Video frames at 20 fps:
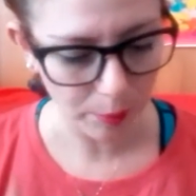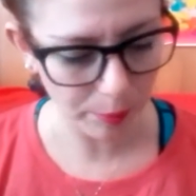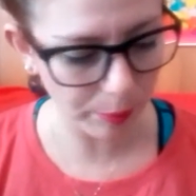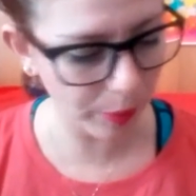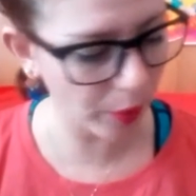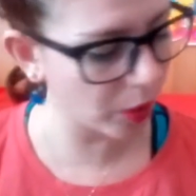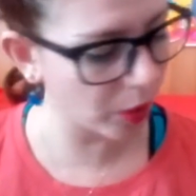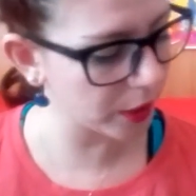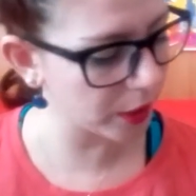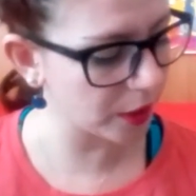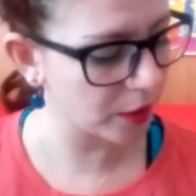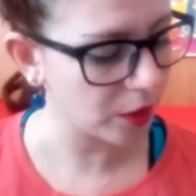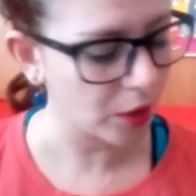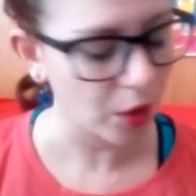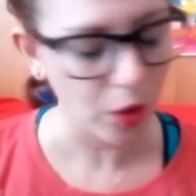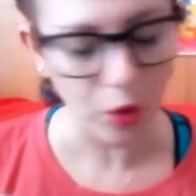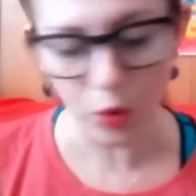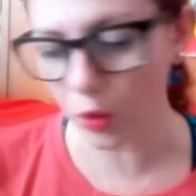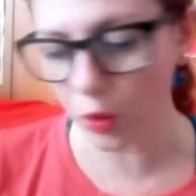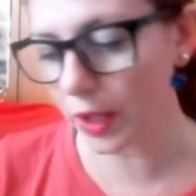poi
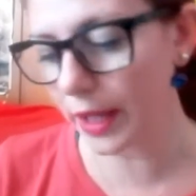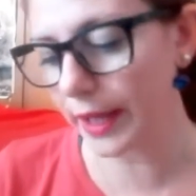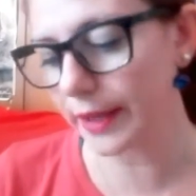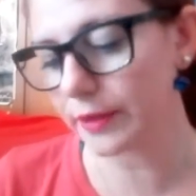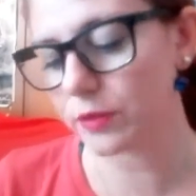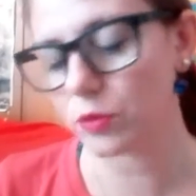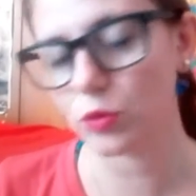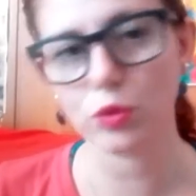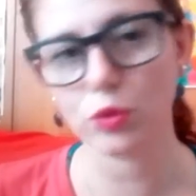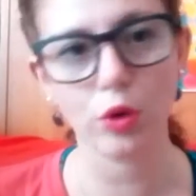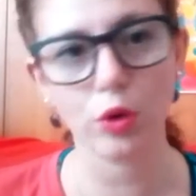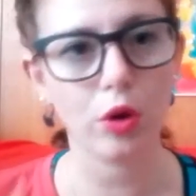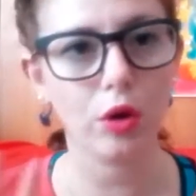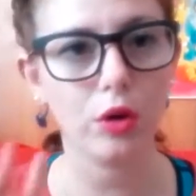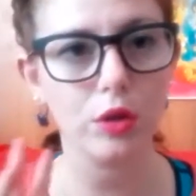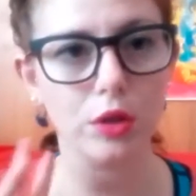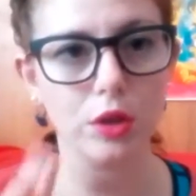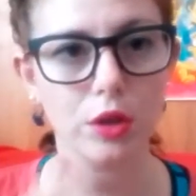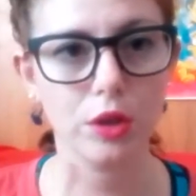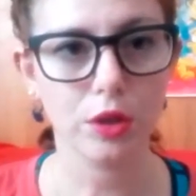ho
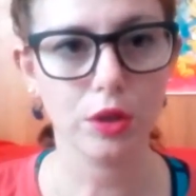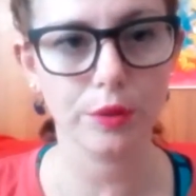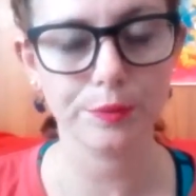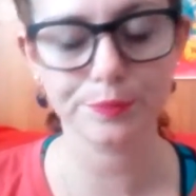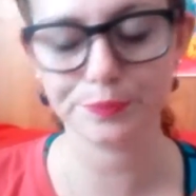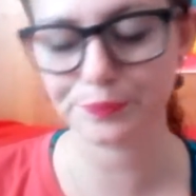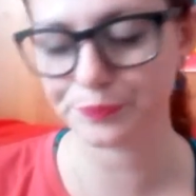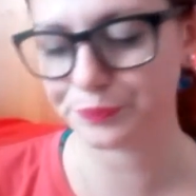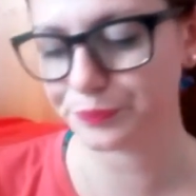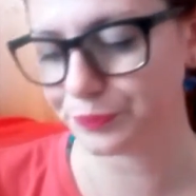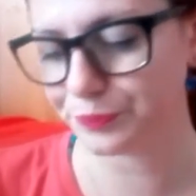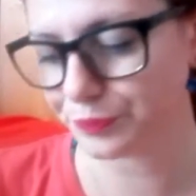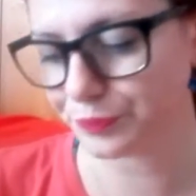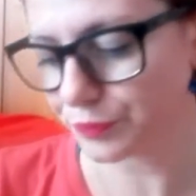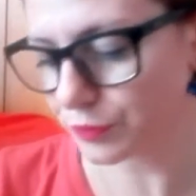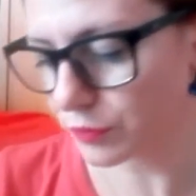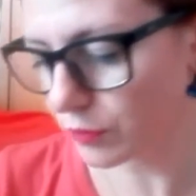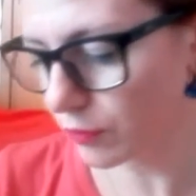letto ehm,